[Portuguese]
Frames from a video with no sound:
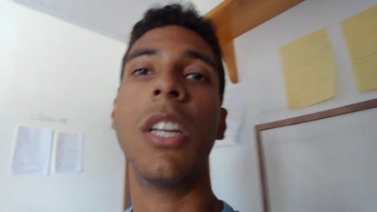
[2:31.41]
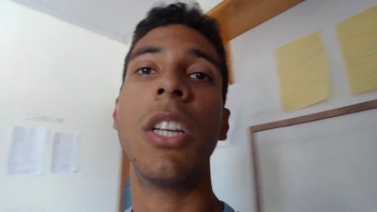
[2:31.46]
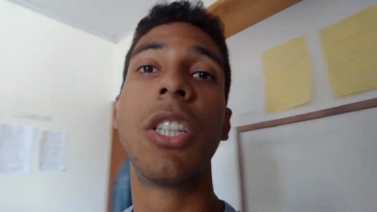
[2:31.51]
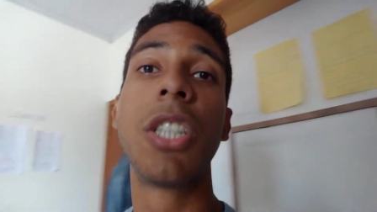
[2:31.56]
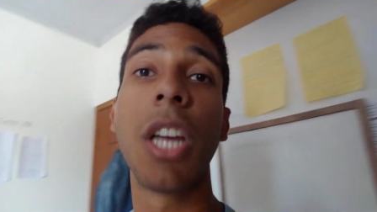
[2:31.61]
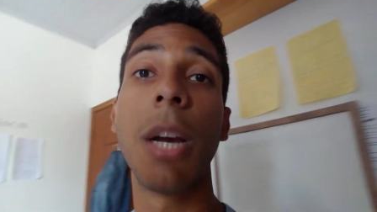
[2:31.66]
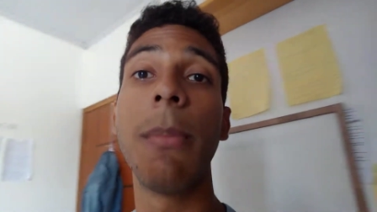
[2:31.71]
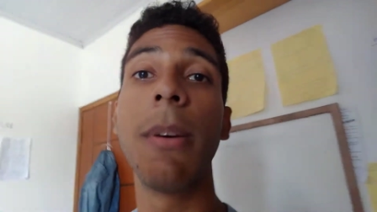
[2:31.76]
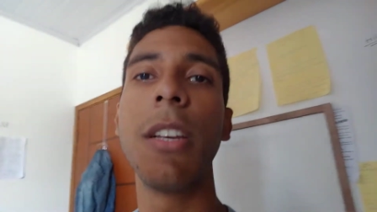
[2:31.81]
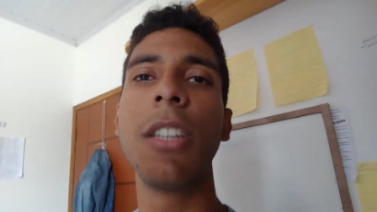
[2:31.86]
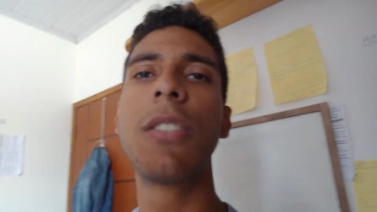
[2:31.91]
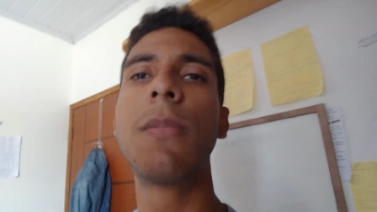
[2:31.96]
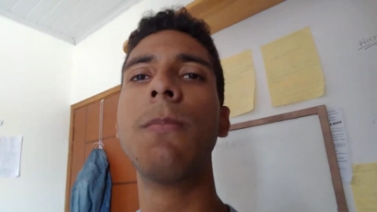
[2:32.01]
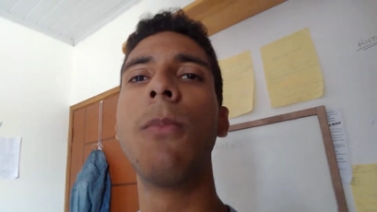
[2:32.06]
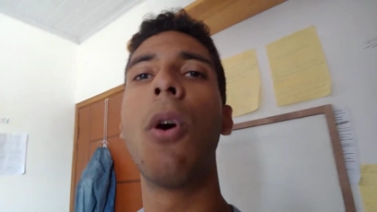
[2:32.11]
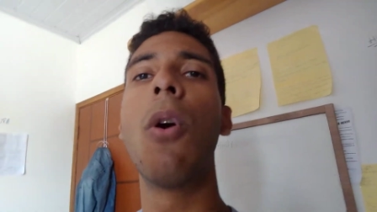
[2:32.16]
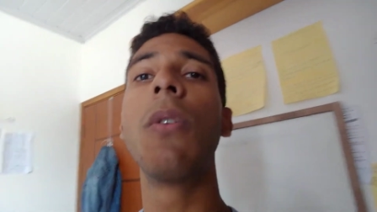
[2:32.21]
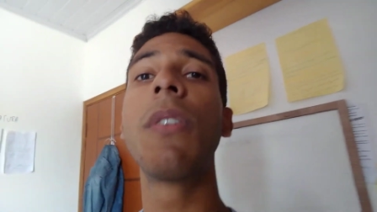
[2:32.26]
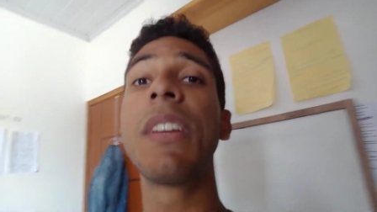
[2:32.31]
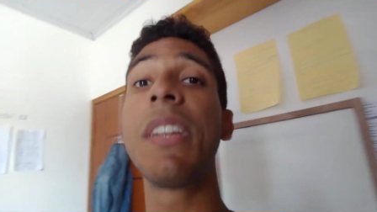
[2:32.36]
chama
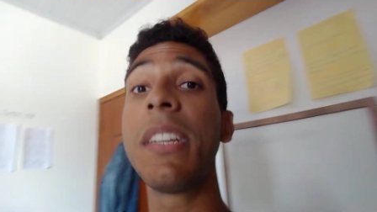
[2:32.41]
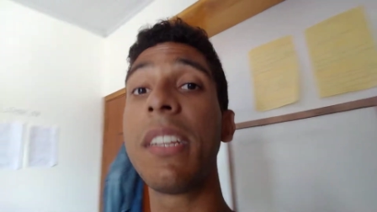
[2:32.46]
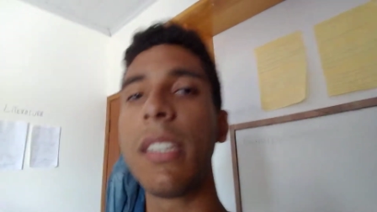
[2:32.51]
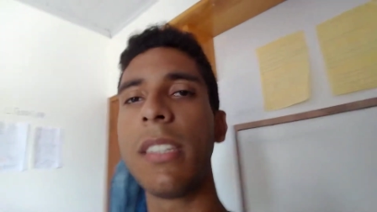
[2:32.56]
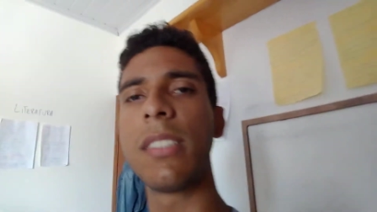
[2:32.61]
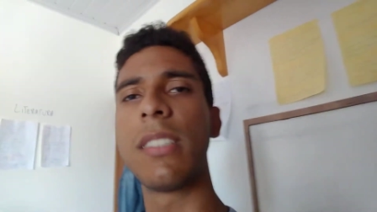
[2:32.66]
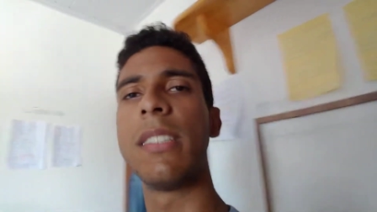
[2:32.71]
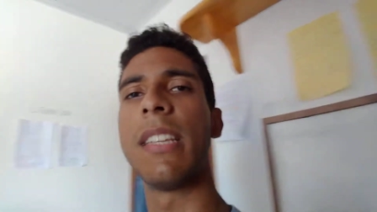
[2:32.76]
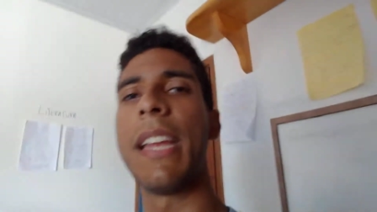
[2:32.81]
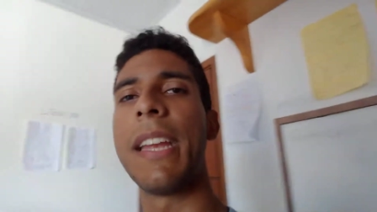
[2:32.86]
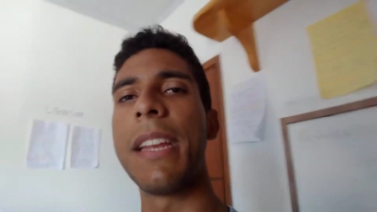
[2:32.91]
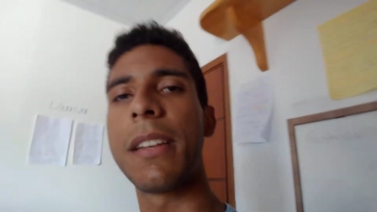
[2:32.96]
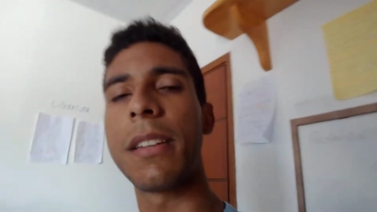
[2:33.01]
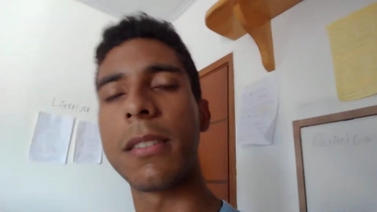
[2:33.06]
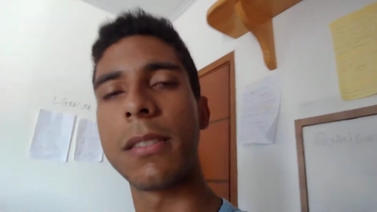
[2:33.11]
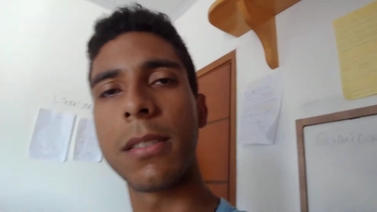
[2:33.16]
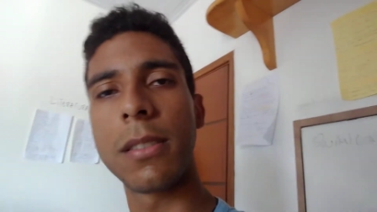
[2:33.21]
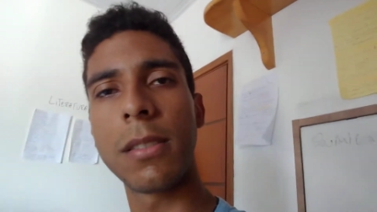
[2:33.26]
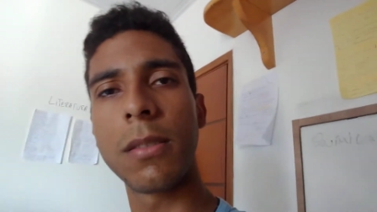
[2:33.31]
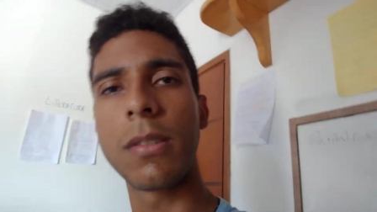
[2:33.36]
Smoking
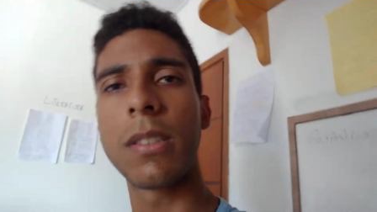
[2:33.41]
Snakes.